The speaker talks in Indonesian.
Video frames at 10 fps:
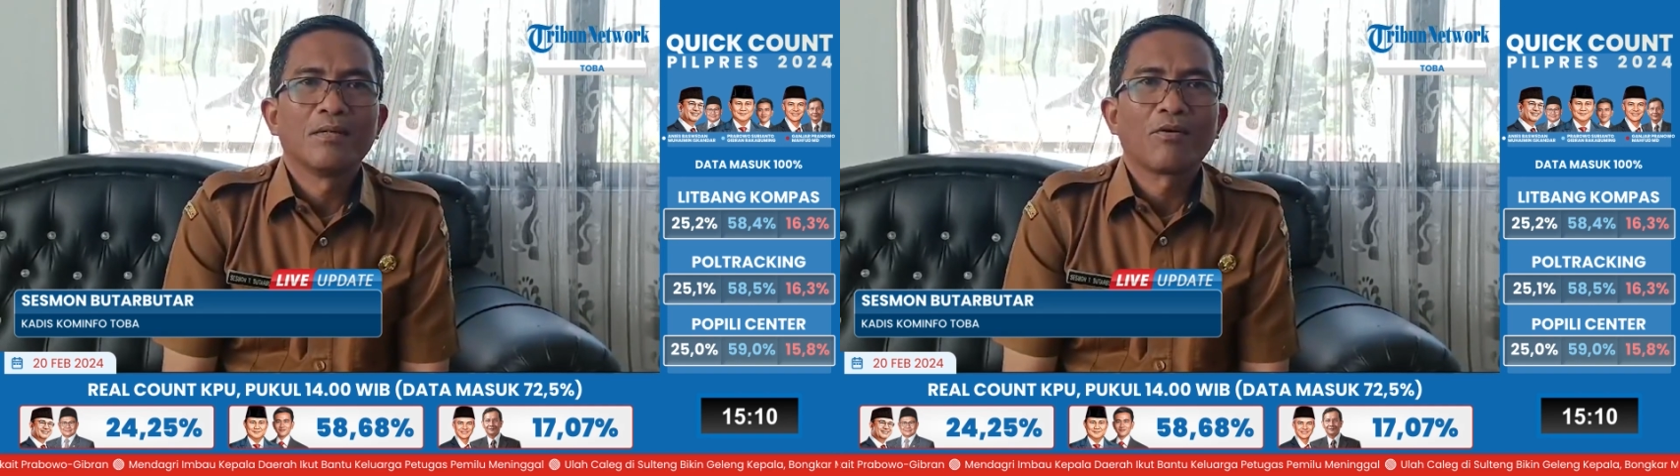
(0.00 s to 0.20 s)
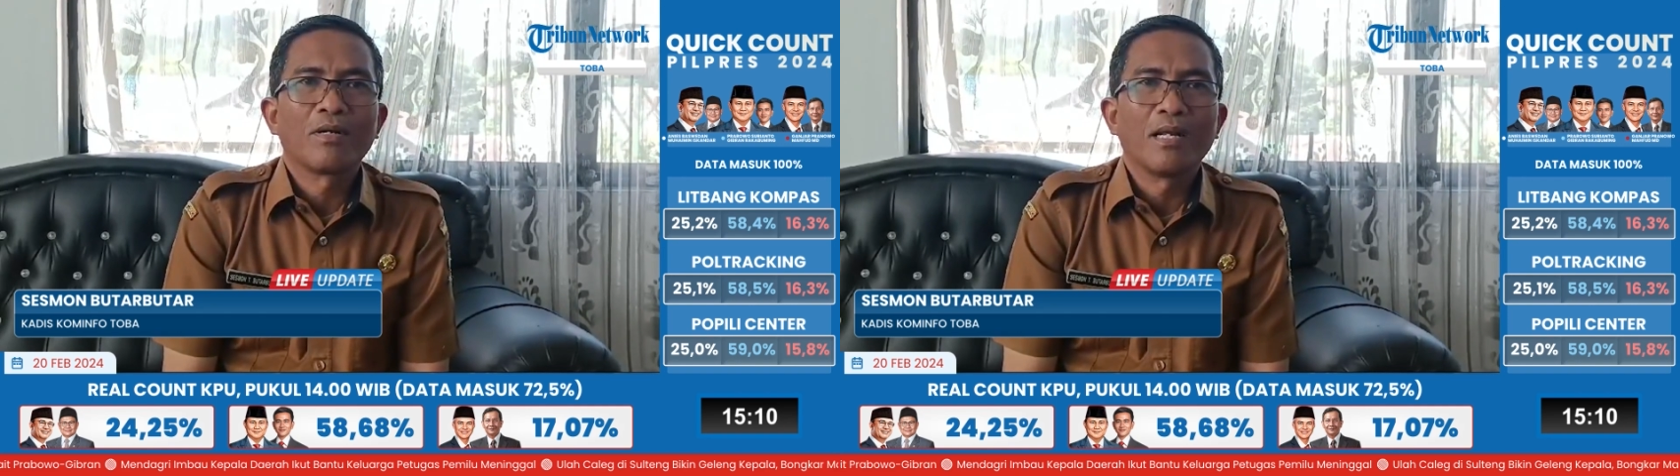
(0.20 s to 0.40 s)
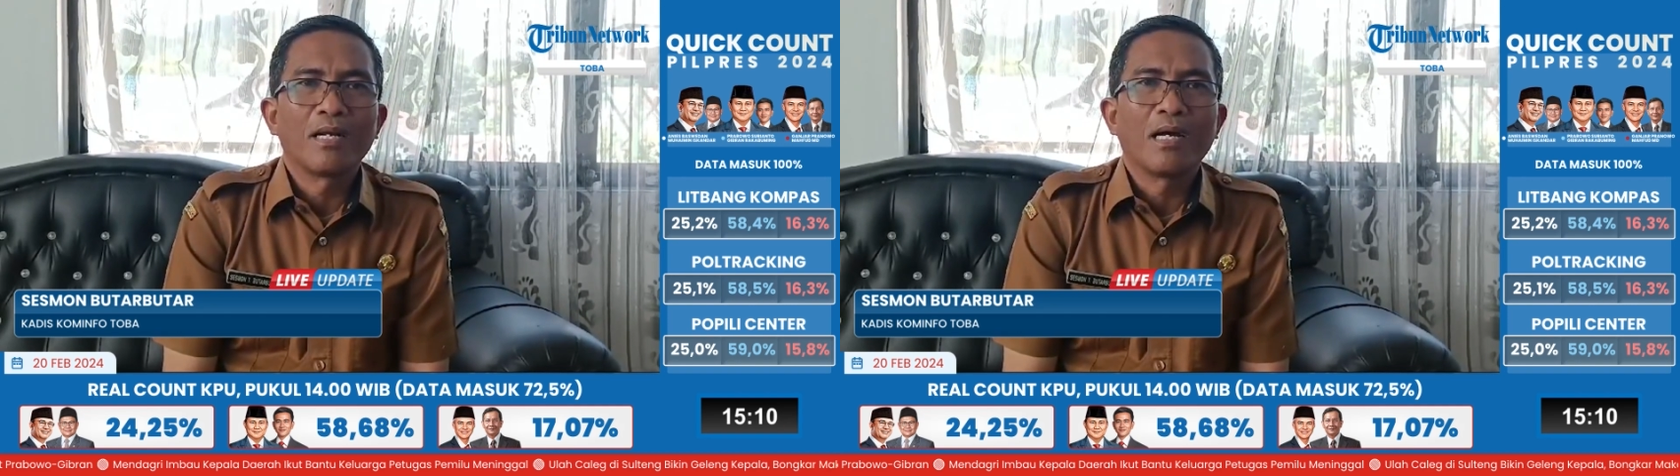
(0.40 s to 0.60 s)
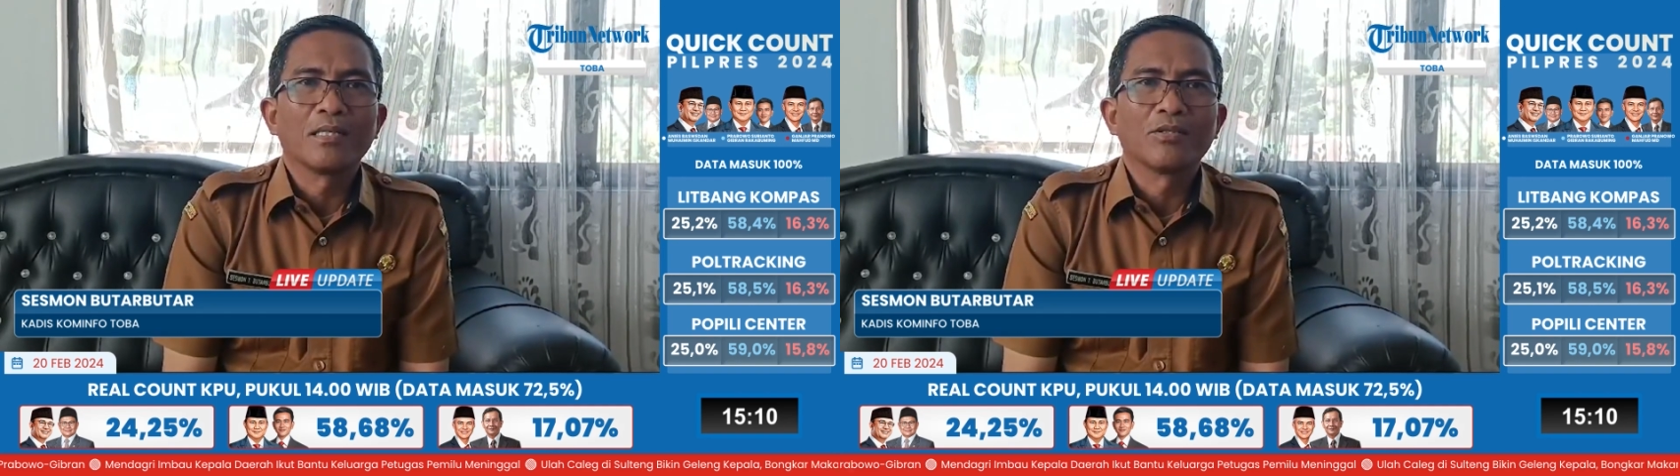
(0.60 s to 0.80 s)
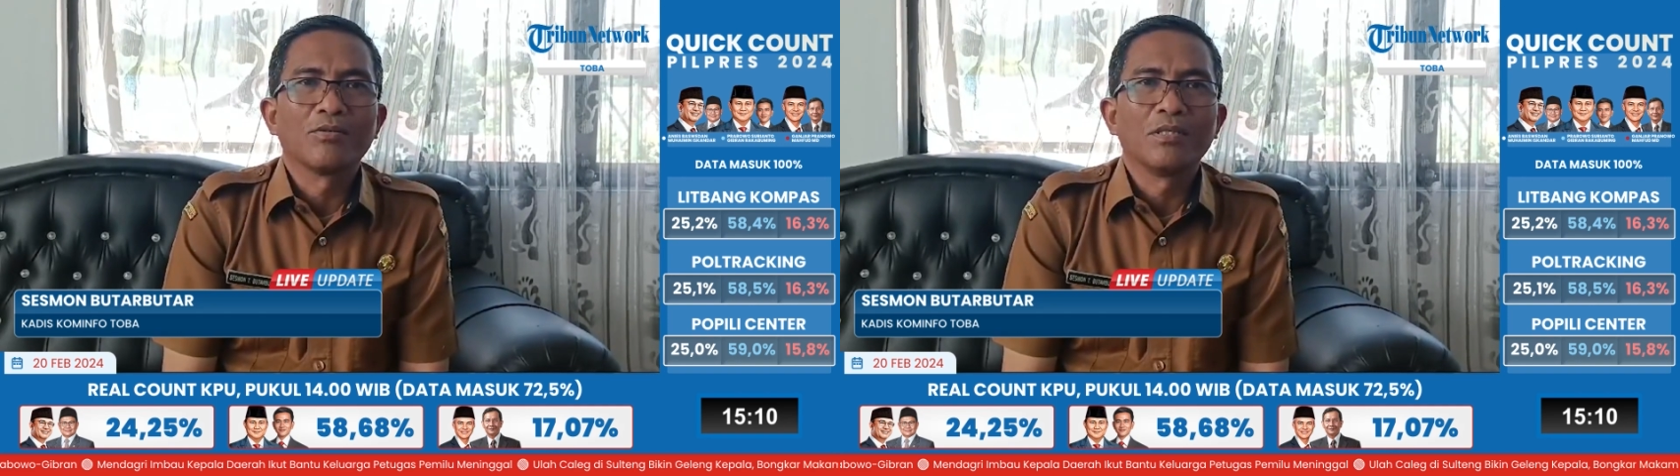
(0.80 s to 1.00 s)
order
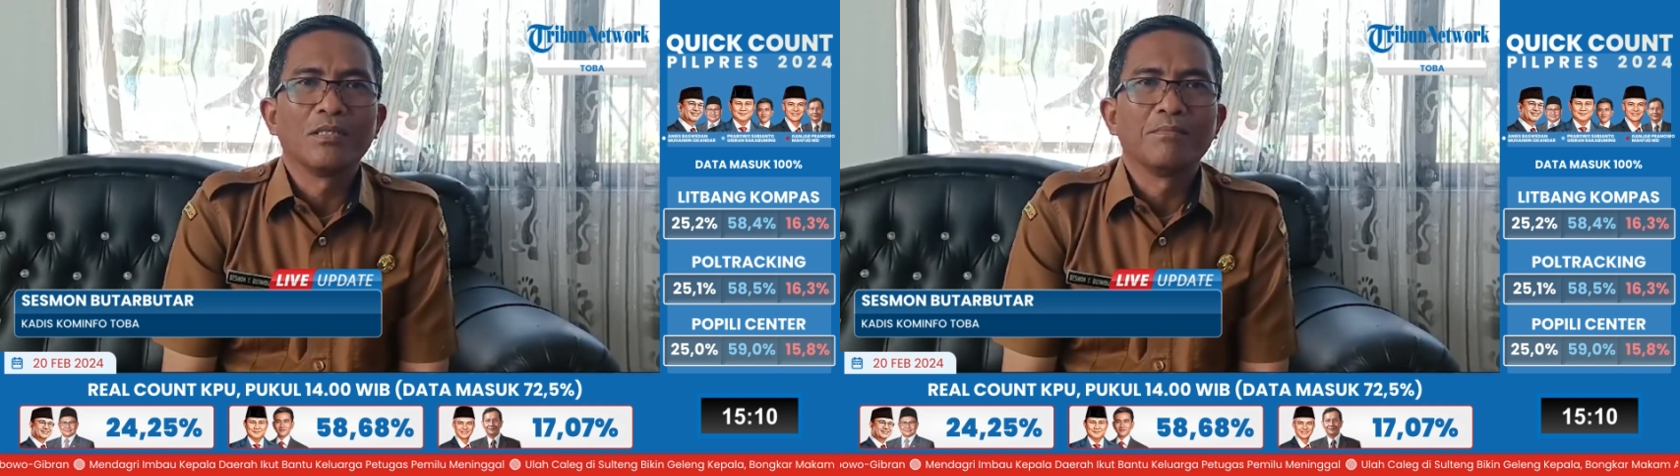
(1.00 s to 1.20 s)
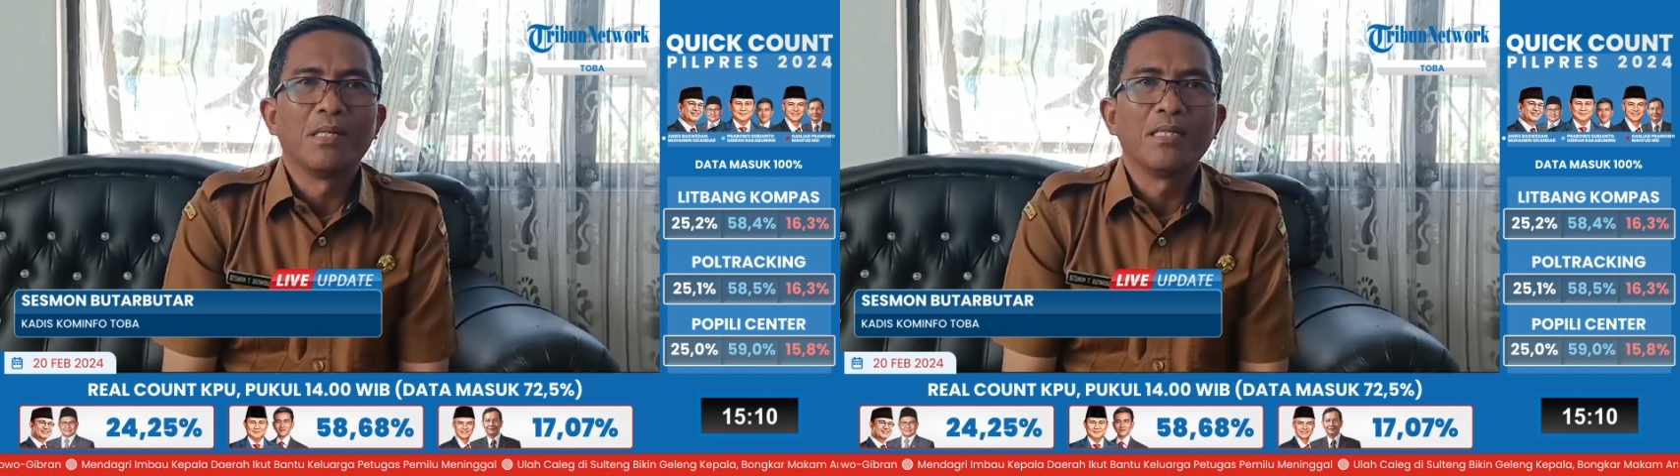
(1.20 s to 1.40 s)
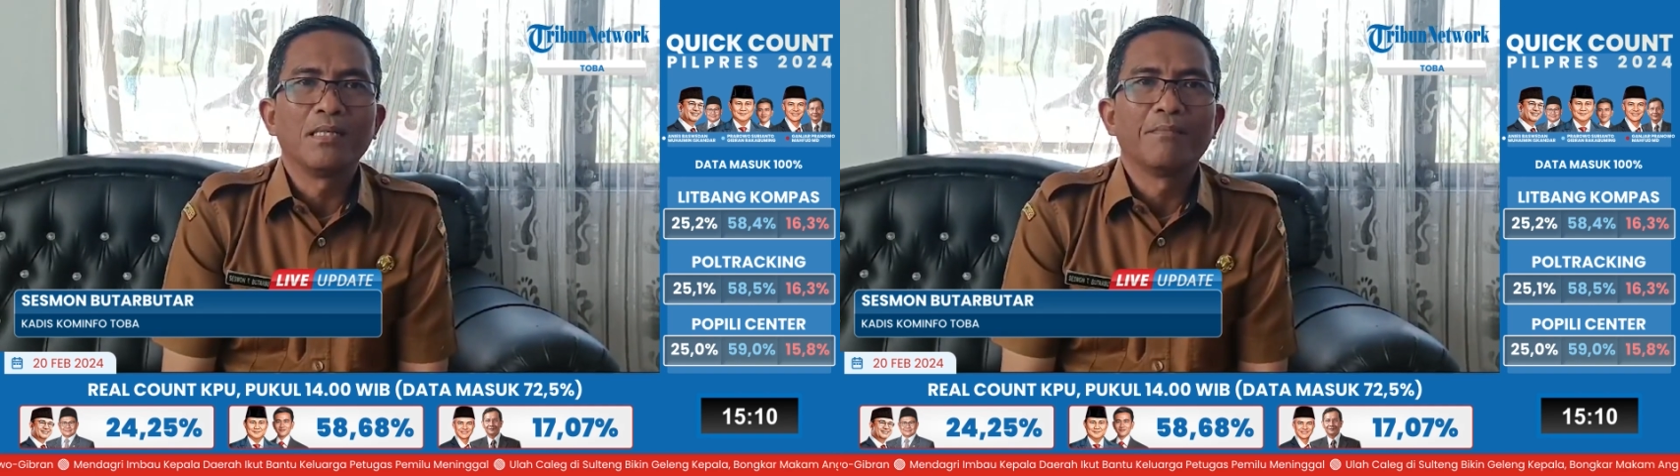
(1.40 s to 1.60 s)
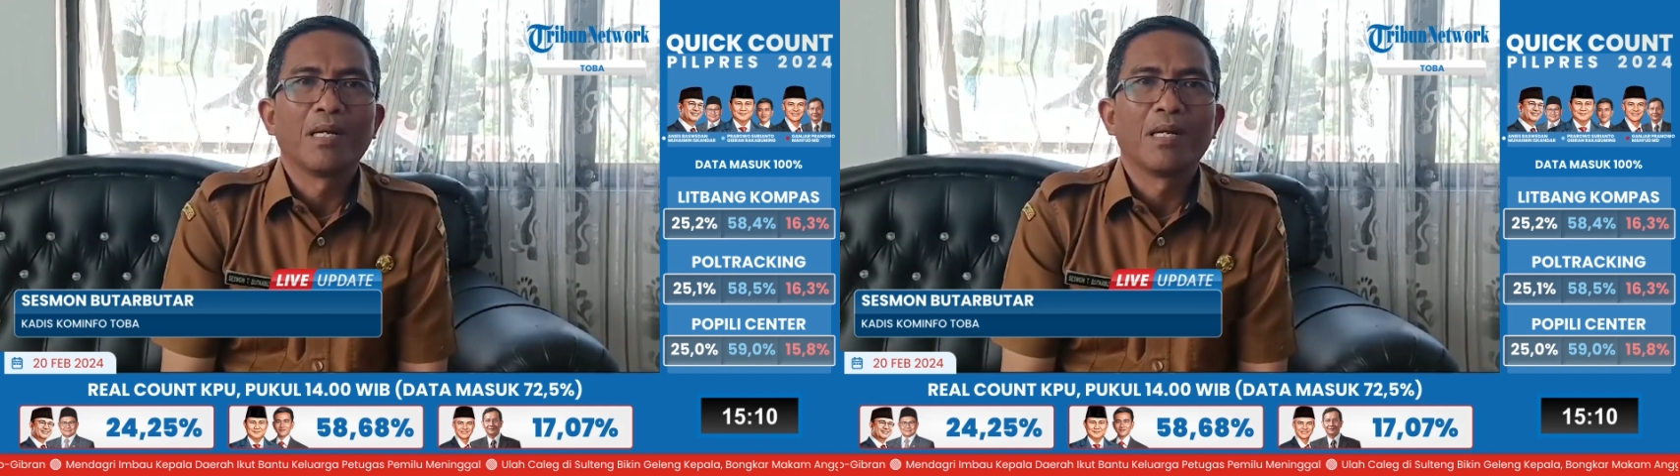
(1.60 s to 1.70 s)
atau dibeli